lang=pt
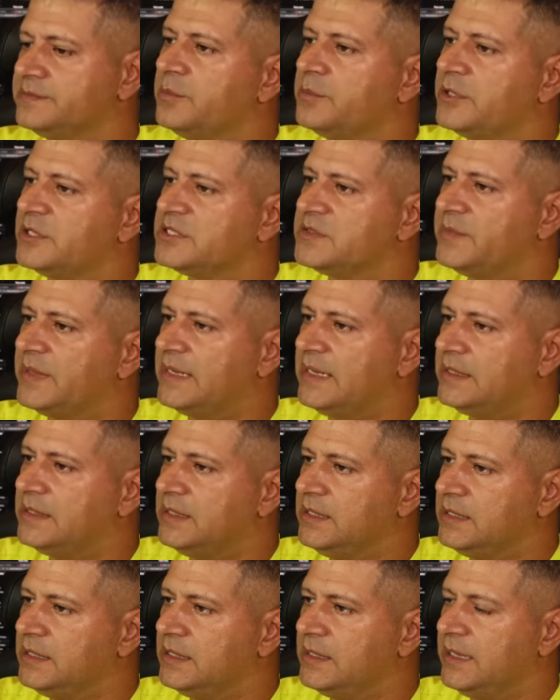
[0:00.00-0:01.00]
Próxima
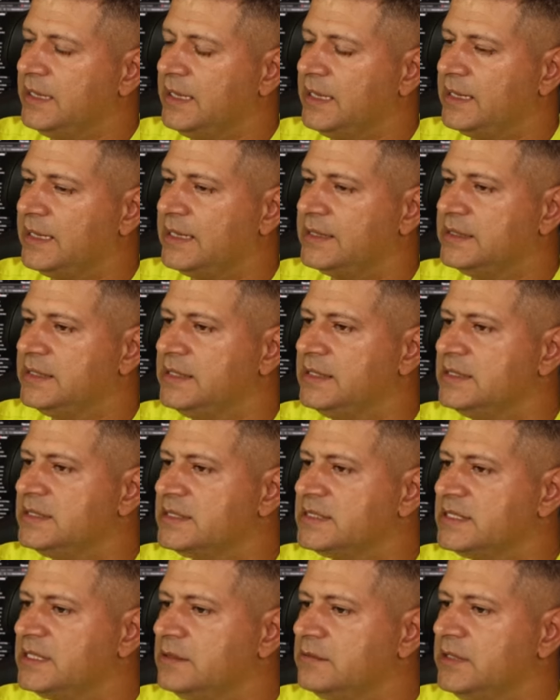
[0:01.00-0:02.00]
cadeira é a KD
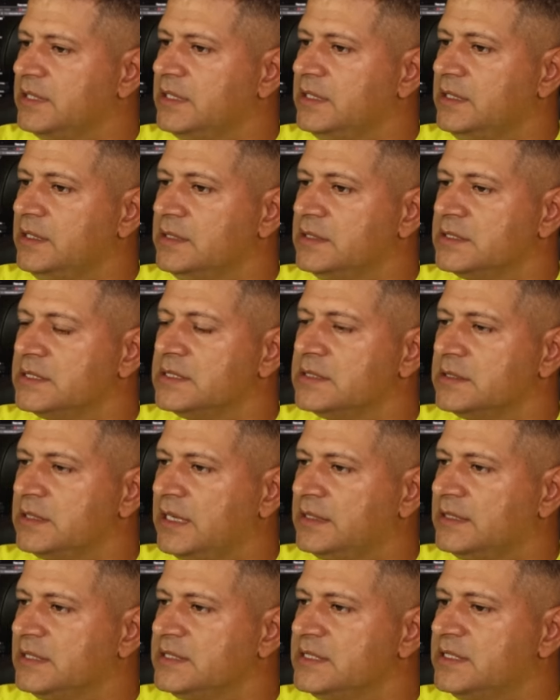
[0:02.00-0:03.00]
115.
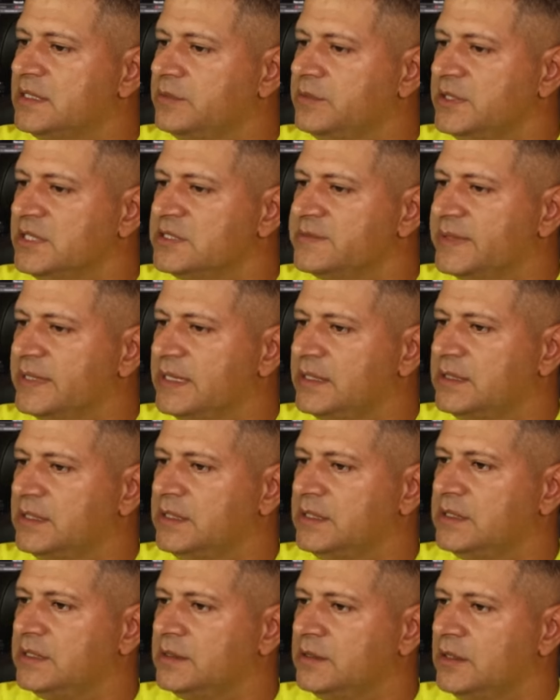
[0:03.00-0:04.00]
Trata-se da mesma
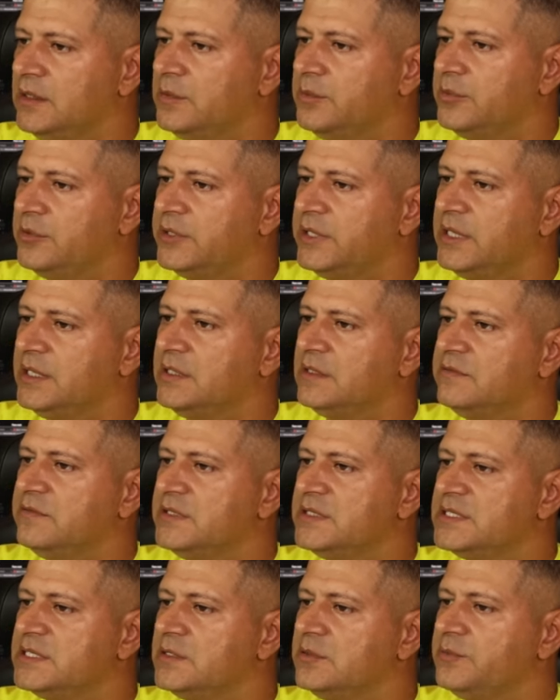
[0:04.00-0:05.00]
cadeira, porém na
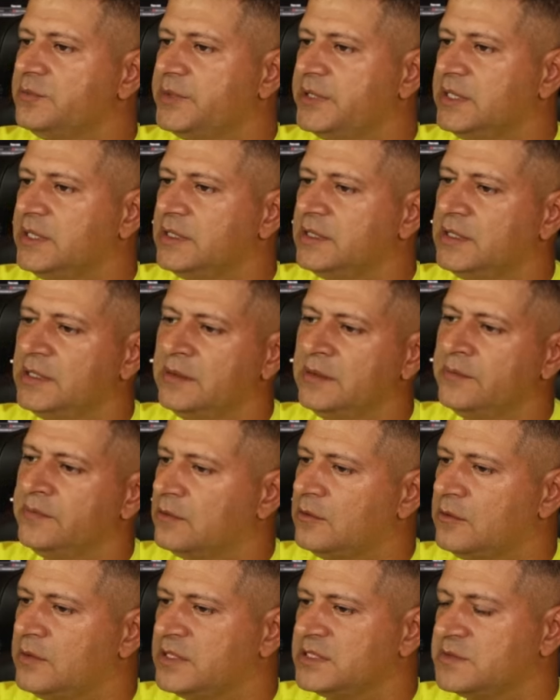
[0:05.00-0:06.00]
versão preta,
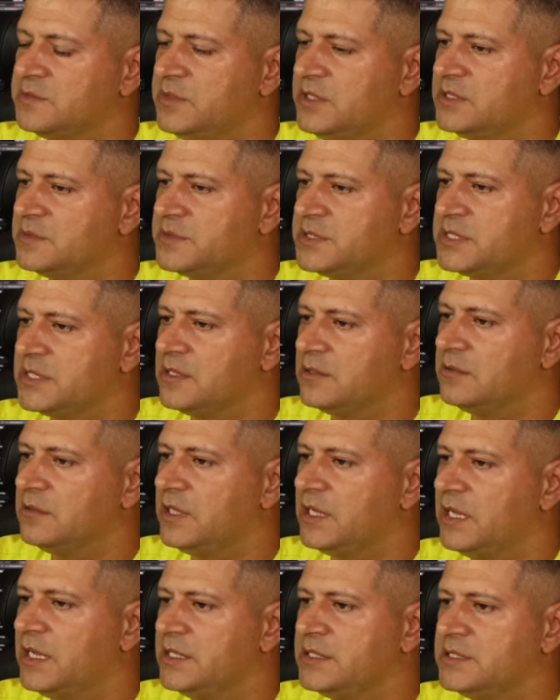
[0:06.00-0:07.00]
com as mesmas
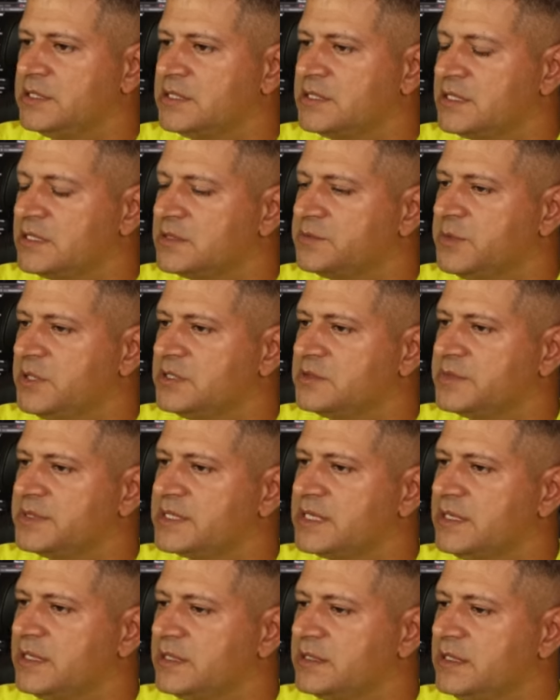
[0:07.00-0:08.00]
regulagens, as
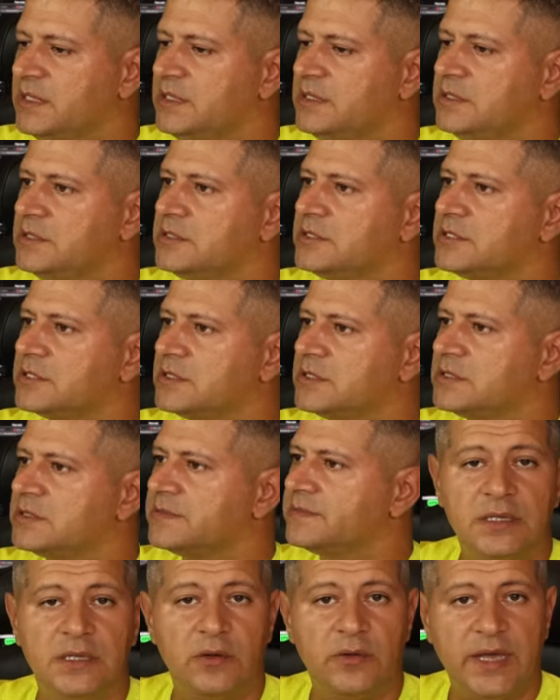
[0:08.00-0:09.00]
mesmas características.
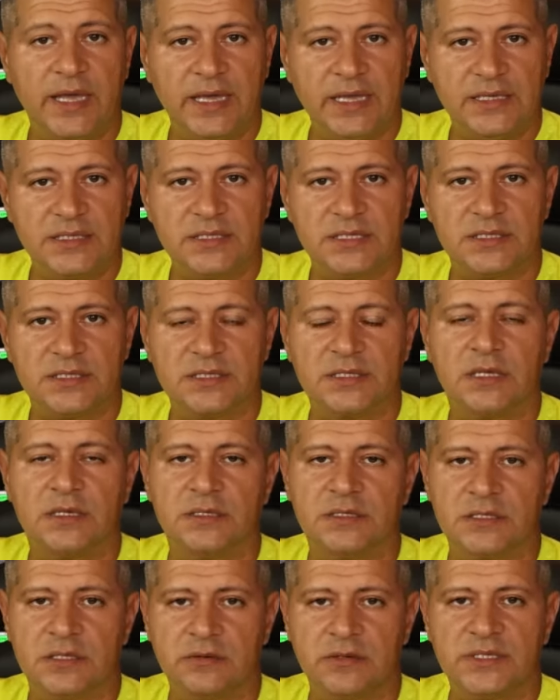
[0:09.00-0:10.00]
Então essas
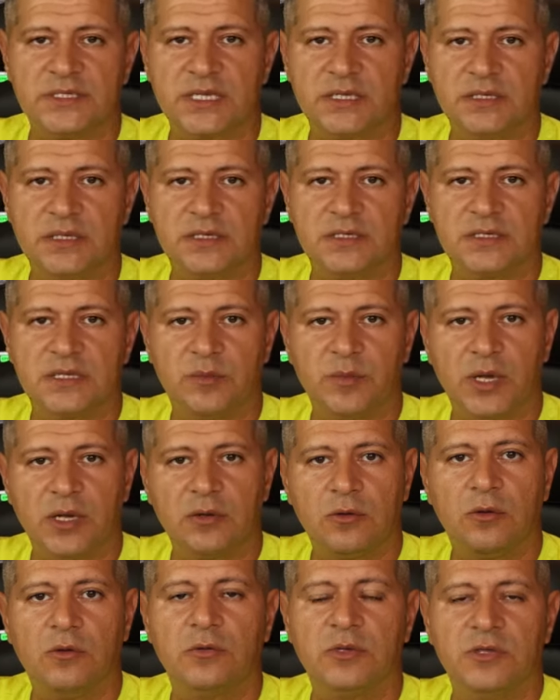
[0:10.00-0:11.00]
são as cadeiras da
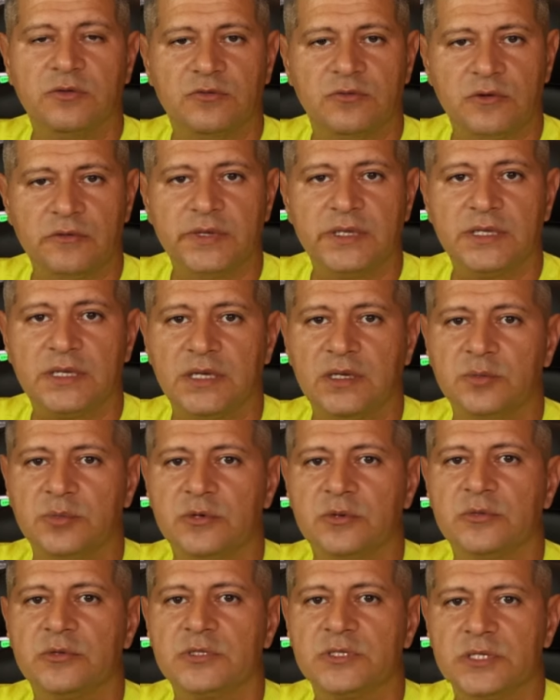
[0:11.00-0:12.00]
Macon que vão entrar em
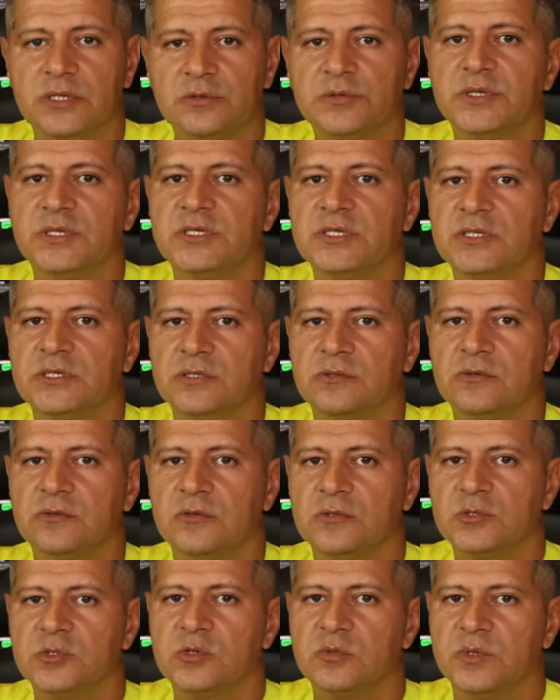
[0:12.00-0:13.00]
promoção nesse dia do
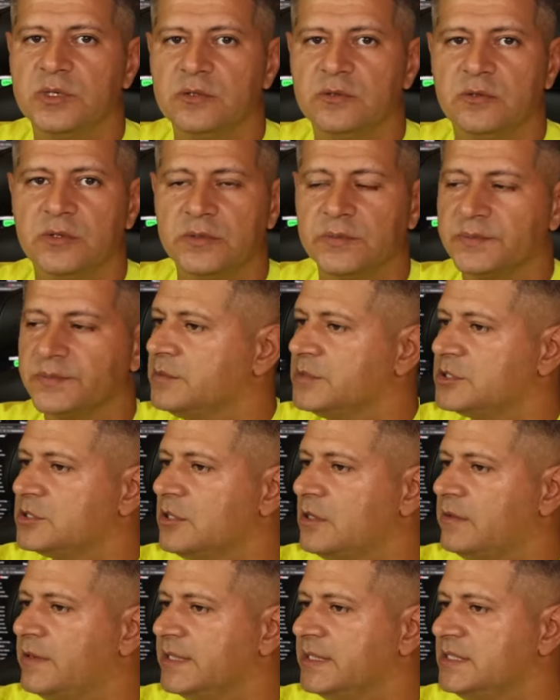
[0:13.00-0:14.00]
consumidor.
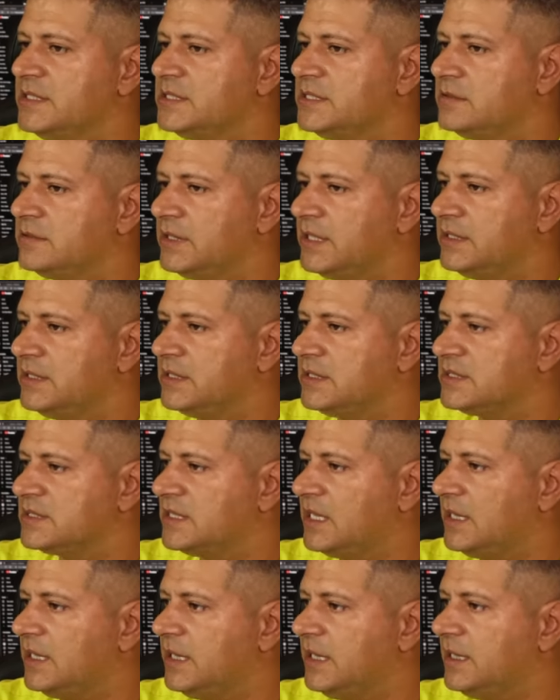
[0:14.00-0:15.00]
Pessoal, aqui são cadeiras
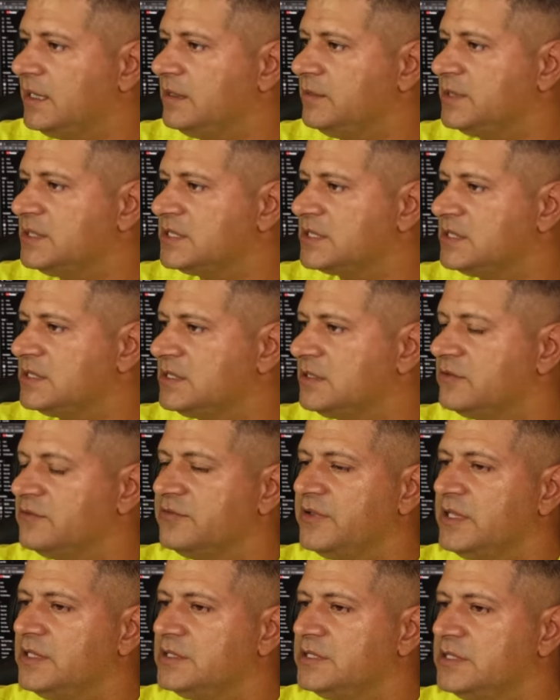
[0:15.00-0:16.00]
da Elements que são
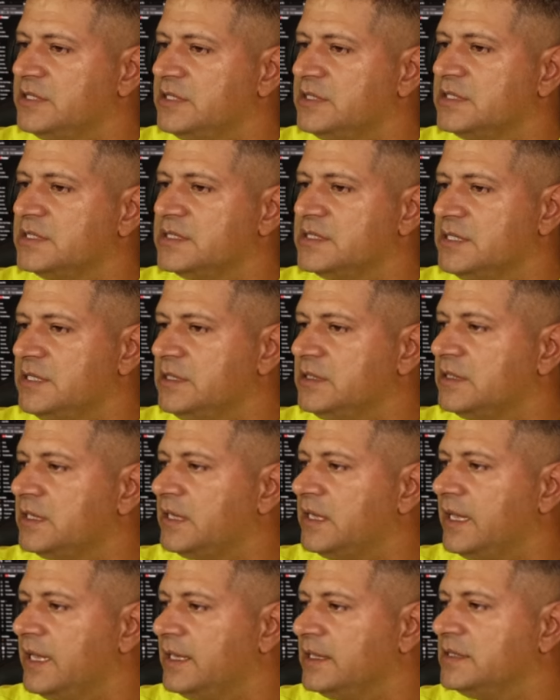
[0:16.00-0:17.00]
vendidas e
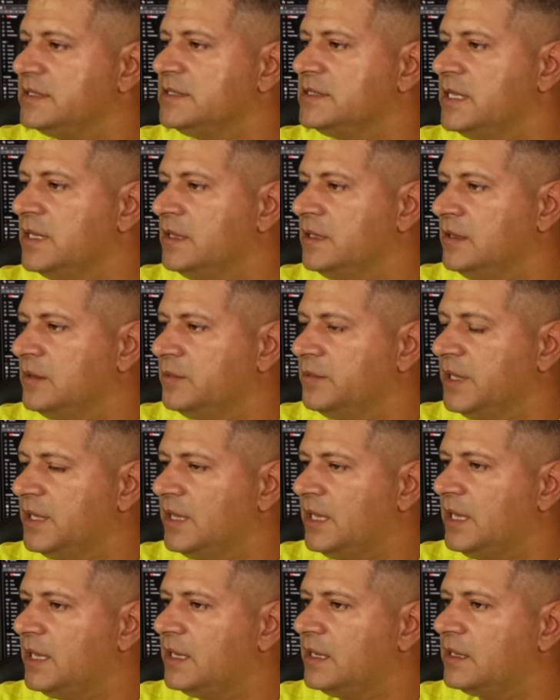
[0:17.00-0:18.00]
entregues
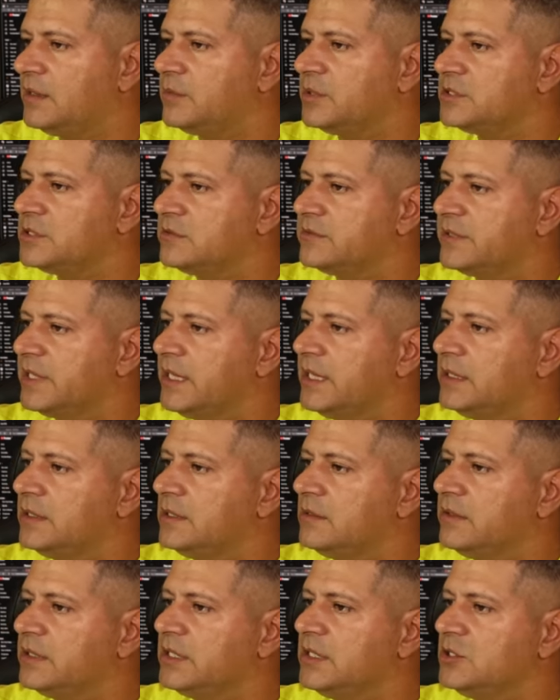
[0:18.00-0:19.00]
pela Amazon, tá?
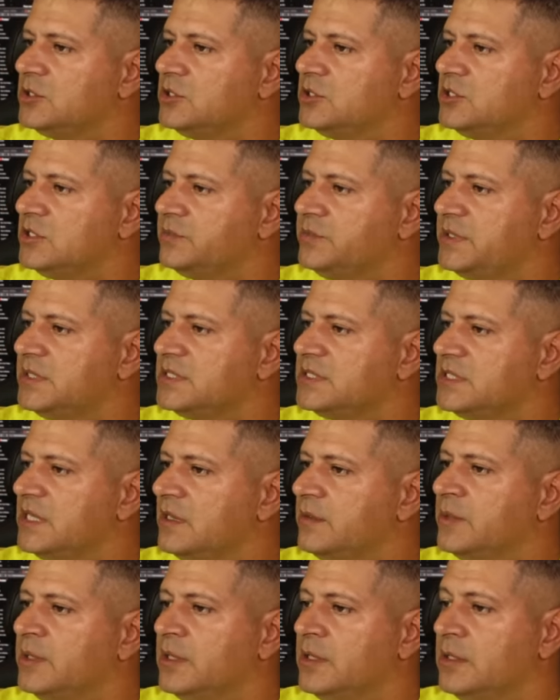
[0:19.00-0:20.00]
Então aqui a gente já
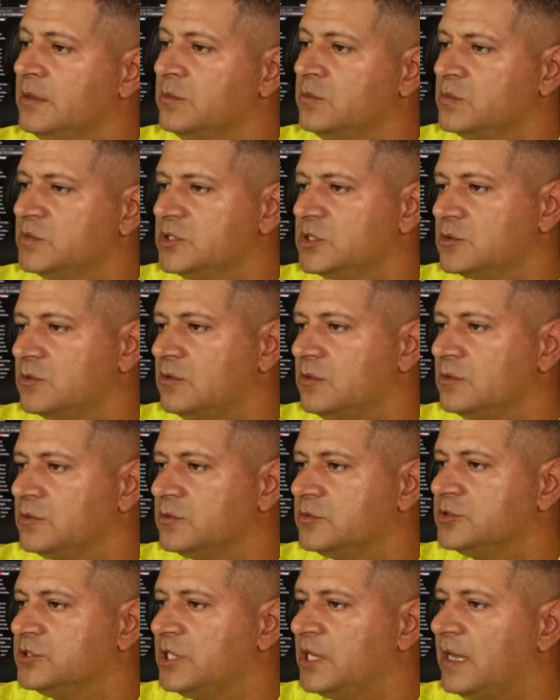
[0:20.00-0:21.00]
percebe
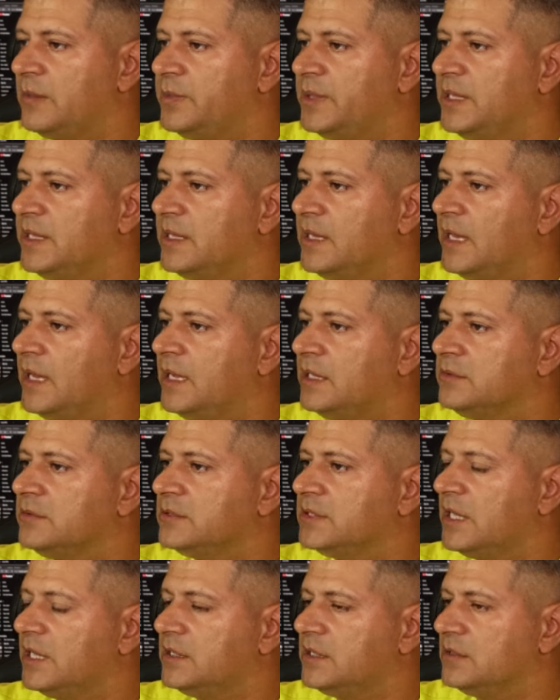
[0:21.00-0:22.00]
desconto já aplicado,
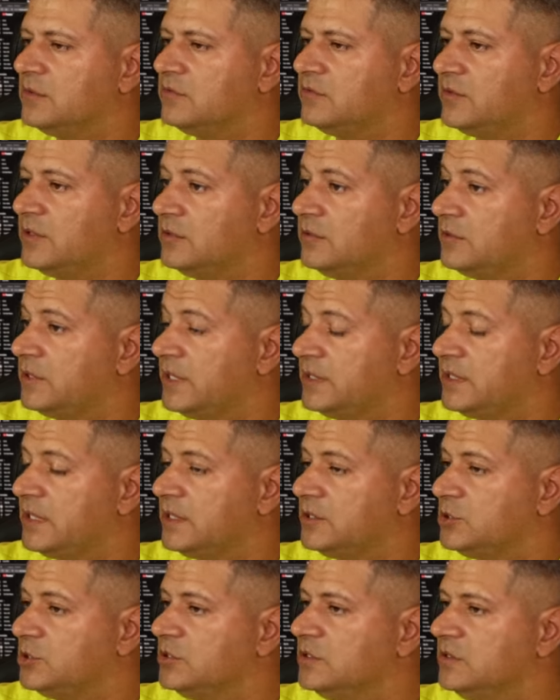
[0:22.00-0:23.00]
tá? Tá num valor
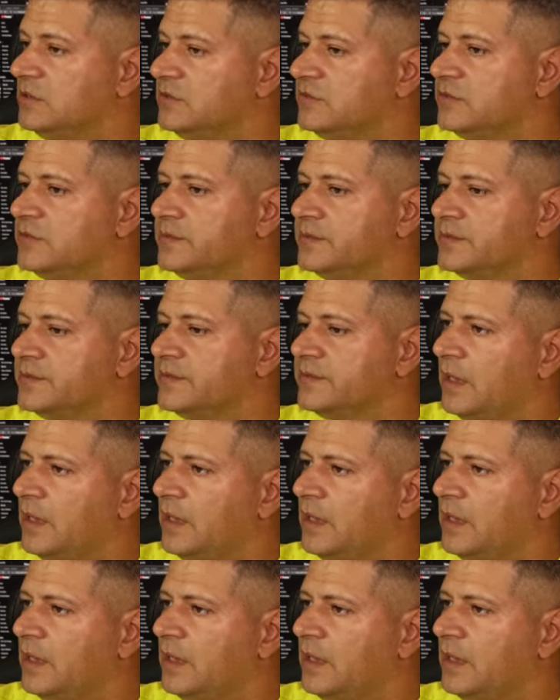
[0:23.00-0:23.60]
atrativo.